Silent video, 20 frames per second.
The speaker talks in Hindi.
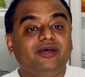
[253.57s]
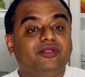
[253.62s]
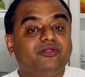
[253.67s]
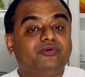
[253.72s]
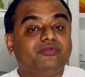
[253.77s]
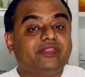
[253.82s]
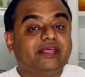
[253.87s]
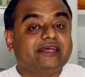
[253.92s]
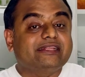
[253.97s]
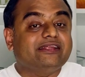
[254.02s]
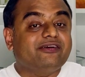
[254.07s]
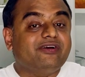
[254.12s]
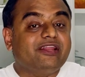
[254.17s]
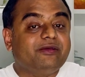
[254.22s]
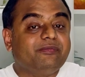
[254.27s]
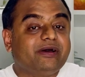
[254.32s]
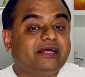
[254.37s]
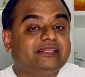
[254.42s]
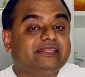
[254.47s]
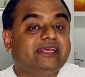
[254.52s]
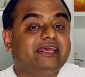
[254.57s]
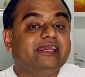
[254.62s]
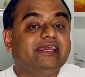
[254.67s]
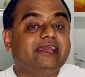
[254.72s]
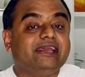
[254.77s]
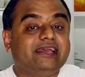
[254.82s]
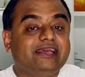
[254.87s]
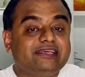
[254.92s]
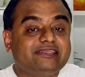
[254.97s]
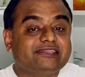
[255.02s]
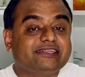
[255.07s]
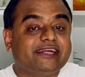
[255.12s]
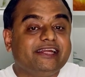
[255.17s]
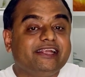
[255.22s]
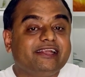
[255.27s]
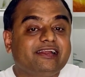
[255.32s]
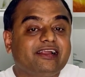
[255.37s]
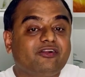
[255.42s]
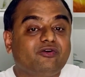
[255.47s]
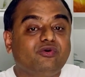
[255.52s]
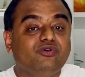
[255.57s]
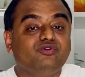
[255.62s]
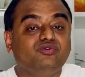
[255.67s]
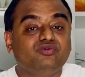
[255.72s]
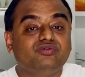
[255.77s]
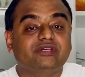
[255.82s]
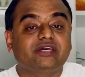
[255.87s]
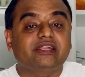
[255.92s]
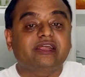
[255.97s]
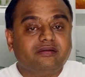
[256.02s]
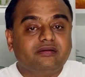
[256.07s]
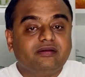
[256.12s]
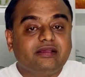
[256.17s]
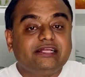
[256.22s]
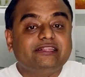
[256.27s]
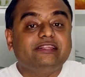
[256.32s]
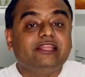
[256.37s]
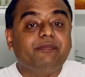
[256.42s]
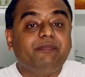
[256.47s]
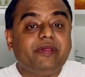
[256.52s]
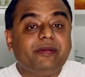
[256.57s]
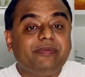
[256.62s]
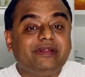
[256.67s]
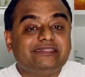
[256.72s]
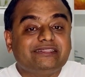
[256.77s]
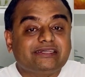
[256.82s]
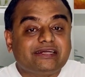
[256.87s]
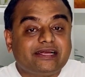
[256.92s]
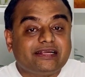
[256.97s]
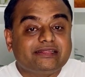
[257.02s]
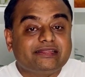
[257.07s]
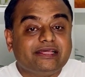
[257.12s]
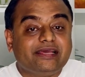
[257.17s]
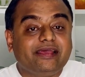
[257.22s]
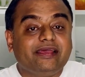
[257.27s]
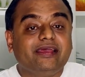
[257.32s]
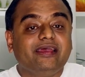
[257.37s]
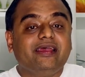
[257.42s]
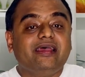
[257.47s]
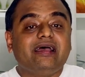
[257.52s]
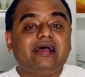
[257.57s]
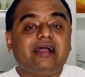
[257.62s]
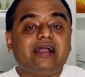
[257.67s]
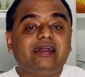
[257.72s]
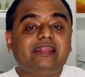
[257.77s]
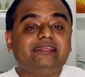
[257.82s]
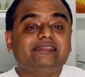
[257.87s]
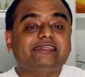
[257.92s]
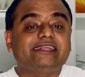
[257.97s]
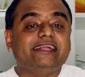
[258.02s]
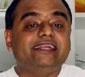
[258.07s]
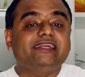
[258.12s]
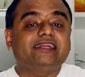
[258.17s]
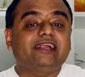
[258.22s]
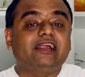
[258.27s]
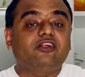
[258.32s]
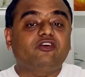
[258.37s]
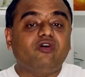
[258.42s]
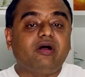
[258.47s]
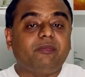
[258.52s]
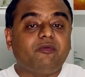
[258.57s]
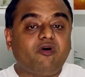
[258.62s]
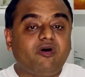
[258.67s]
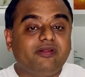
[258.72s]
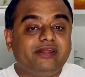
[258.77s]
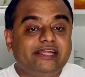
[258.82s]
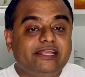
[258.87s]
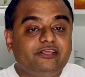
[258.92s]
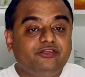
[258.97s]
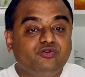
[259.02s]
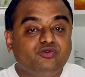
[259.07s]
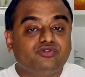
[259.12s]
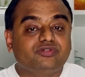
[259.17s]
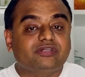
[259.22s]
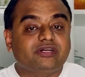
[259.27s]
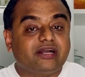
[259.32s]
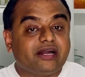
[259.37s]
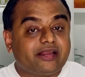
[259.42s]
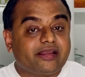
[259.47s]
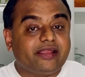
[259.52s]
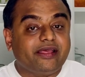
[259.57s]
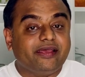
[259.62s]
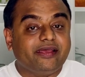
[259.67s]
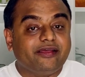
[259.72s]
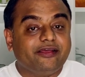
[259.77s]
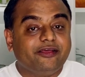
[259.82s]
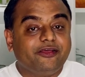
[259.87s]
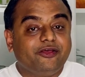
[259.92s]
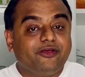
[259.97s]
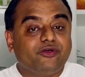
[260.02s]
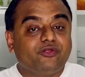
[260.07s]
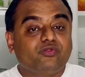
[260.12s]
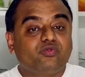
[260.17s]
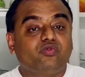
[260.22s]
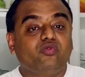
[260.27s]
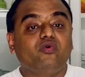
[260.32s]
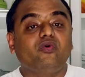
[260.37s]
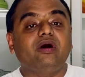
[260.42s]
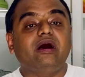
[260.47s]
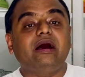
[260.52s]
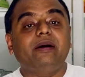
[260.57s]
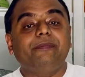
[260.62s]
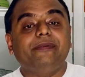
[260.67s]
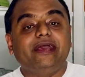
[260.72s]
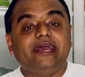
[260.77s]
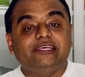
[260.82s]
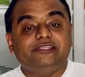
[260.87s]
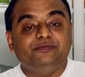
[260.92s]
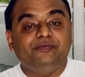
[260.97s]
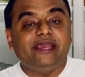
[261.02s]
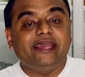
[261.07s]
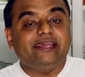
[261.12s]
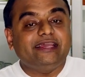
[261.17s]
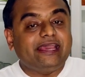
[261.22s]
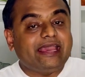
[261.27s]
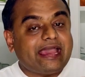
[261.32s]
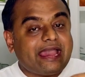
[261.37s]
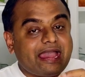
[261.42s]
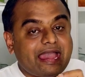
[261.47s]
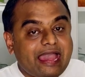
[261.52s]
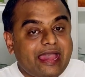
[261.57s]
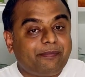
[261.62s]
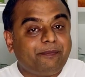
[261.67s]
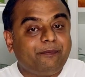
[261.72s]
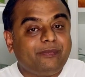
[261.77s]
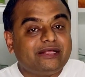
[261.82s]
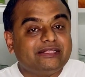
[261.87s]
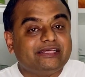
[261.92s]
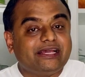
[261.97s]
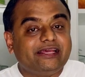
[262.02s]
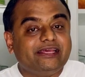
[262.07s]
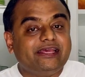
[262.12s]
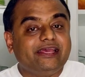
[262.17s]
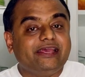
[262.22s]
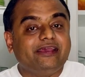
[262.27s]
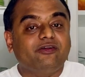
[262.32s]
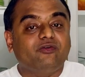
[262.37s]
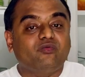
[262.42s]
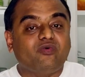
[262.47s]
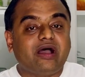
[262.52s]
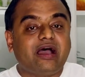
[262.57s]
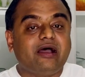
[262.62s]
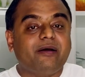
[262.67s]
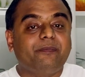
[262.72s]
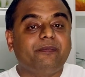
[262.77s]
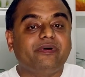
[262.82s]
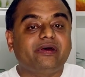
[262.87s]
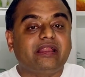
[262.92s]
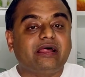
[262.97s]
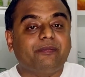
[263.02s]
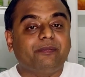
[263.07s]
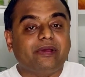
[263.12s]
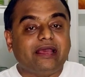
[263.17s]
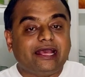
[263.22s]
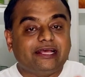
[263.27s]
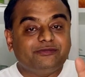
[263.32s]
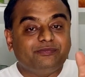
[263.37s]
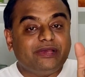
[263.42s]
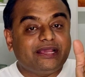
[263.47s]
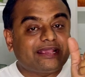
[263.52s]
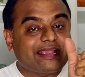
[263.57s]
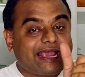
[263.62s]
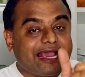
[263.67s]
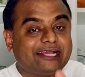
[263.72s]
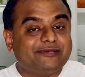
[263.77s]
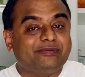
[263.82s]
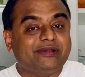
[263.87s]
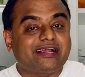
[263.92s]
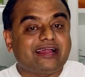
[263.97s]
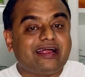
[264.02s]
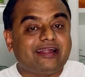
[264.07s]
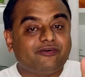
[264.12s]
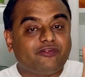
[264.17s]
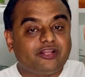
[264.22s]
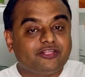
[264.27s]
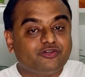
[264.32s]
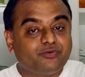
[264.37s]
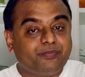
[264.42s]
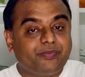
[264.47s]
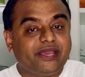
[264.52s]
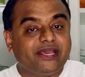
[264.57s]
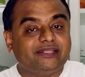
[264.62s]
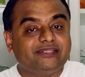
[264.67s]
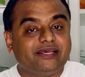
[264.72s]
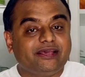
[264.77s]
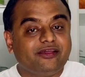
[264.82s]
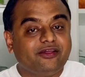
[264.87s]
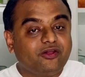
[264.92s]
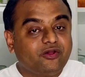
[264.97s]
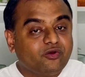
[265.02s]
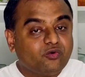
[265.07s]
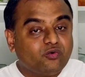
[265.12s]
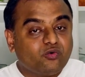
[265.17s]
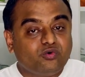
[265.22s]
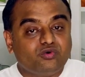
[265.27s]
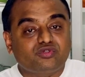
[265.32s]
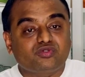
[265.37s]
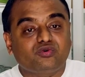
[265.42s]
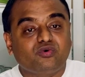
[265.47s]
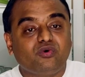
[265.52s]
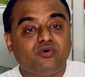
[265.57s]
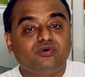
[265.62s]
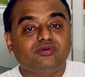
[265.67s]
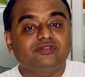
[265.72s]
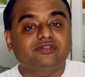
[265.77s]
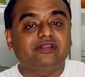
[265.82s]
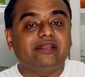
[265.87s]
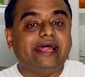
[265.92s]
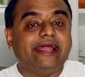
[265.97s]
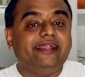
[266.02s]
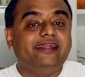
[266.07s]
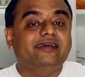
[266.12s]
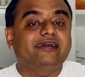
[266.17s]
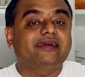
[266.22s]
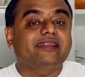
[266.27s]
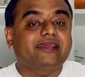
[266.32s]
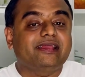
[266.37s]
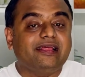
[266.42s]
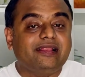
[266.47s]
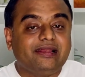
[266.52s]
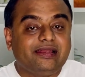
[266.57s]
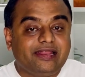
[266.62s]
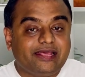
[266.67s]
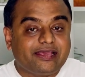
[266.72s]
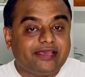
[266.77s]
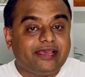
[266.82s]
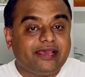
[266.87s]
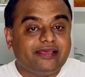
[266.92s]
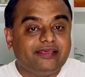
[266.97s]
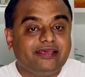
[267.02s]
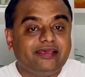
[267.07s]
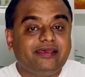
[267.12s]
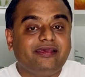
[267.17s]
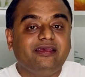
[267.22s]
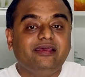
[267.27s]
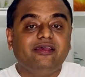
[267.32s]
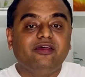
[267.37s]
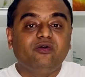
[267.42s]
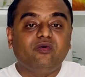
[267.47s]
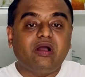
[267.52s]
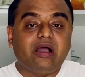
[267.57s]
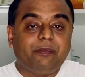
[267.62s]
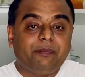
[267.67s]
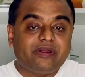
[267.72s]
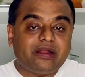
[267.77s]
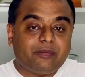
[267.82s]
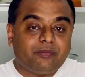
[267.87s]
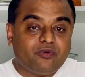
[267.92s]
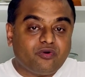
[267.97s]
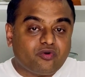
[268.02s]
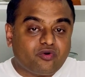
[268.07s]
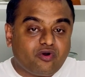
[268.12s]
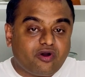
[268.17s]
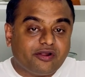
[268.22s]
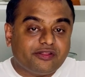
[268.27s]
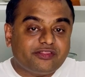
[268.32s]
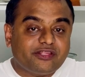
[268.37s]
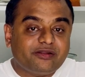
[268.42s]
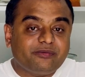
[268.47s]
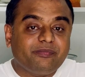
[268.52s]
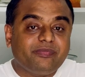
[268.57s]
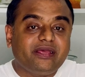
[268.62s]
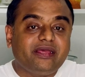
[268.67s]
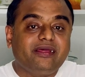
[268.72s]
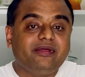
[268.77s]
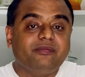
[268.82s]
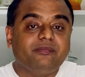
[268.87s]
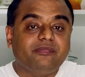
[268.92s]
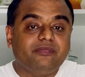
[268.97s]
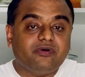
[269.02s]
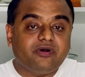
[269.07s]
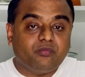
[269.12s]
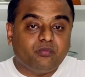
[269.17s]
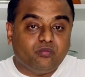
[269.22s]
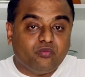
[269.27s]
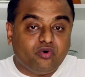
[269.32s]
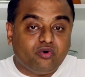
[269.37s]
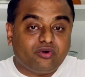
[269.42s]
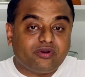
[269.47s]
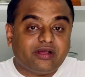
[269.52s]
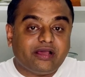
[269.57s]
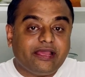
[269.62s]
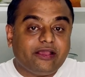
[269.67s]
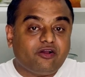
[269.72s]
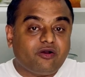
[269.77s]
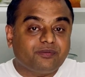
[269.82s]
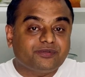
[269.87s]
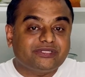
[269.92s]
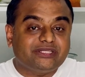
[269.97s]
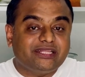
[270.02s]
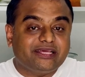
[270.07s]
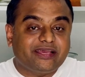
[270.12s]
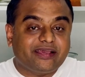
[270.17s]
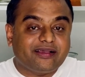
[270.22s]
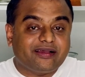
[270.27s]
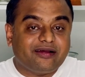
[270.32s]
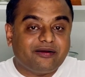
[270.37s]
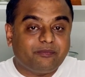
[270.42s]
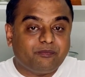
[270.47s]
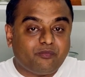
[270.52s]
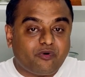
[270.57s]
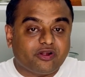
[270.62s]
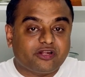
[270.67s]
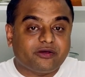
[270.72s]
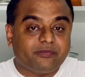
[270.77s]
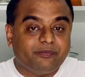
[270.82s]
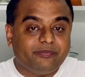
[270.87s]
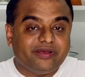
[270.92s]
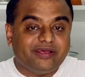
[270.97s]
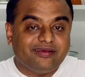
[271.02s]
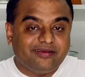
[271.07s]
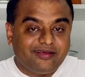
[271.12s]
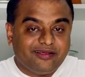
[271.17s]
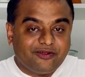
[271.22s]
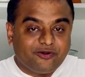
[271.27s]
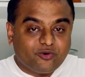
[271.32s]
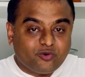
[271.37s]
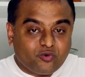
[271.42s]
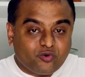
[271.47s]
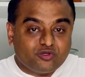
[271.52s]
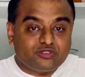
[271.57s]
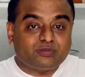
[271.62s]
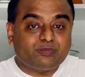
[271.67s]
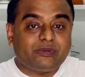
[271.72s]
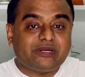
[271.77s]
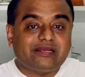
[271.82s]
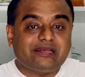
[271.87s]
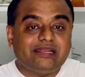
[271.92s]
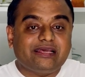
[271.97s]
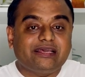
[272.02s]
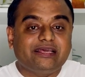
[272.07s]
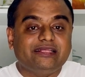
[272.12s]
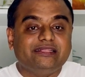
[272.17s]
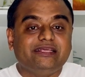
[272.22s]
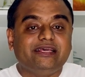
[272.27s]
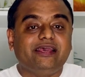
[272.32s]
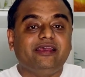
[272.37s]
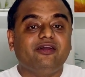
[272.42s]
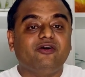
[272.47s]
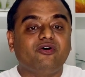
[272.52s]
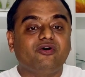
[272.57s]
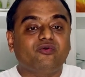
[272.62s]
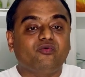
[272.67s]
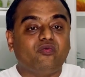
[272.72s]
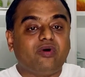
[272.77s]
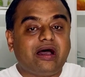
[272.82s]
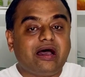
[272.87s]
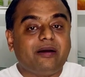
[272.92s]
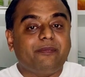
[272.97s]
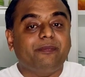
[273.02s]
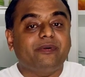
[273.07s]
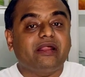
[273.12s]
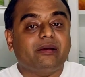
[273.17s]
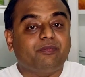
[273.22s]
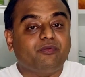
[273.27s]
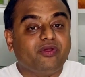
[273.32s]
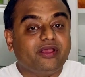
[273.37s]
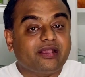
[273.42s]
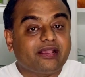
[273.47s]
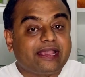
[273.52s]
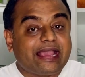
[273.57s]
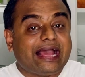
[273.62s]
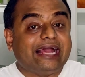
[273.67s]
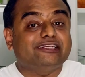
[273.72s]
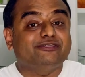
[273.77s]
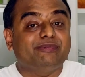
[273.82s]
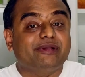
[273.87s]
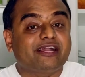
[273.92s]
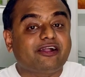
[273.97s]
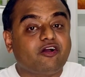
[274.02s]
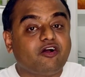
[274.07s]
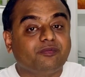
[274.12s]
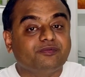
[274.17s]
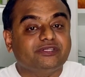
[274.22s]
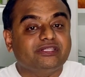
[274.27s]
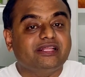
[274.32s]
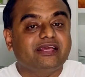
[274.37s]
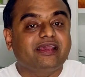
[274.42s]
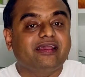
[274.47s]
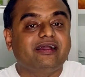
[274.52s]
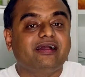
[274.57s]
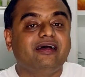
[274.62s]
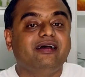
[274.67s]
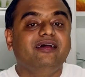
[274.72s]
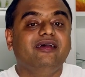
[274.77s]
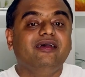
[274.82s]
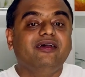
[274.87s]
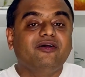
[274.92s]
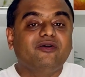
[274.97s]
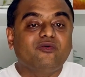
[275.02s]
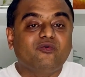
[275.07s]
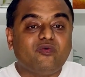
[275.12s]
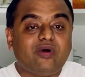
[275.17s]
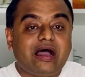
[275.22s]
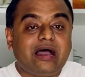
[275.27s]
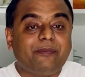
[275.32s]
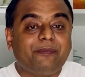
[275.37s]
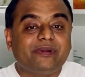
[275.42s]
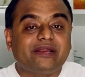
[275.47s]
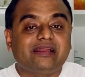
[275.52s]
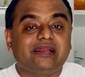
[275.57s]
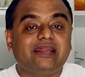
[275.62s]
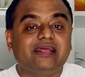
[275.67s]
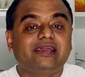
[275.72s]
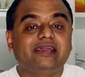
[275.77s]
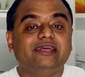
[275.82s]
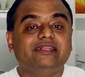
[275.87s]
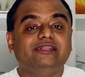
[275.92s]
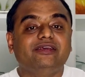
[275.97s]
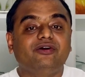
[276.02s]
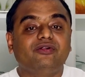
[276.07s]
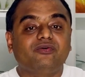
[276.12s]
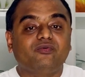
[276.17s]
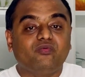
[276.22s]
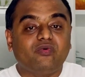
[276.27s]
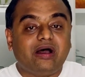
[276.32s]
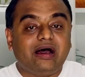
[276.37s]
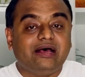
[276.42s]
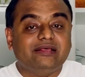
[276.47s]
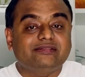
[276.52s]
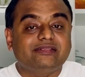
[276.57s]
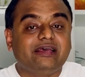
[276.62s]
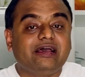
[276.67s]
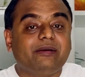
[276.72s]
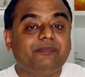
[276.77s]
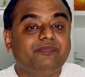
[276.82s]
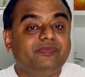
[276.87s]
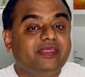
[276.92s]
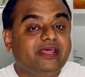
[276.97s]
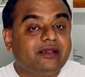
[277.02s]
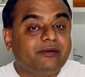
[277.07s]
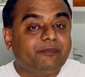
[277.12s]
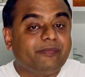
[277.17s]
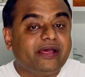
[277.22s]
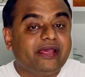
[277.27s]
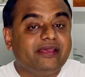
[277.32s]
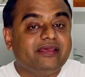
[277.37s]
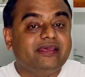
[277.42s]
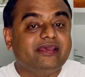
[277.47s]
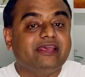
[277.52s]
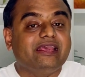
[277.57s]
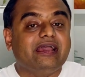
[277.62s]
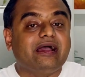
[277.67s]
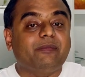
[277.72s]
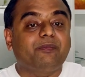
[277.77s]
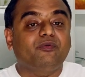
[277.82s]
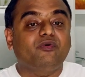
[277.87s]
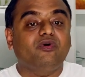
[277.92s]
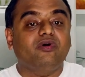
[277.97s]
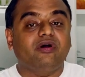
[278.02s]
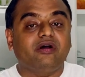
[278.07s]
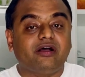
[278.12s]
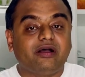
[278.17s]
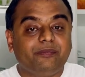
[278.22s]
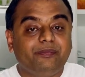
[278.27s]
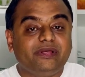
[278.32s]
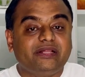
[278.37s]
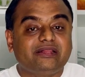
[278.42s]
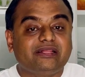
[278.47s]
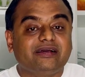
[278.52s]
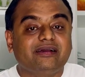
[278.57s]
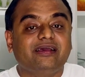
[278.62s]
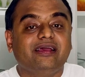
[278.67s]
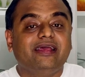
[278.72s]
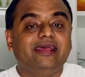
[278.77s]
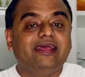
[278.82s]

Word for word: तो देखने वाली बात यह कि इस क्रेडिट कार्ड को यूज़ करके आप कितने पेमेंट्स करते हैं अगर इस क्रेडिट कार्ड को आप ऑलरेडी यूज़ कर रहे हैं तो आप एस के ऐप में जाइए वहां पर आप एस कैशबैक कार्ड वाला जो पेज है उसको स्लाइड करके लेके आइए वहां पर आपको कॉर्नर में मोर का एक ऑप्शन दिखेगा बॉटम में उस पर क्लिक कीजिए और वहां पर आपको एक कैशबैक का ऑप्शन दिखेगा वहां पर क्लिक कीजिए और वहां से आप देख पाएंगे कि आपको अभी तक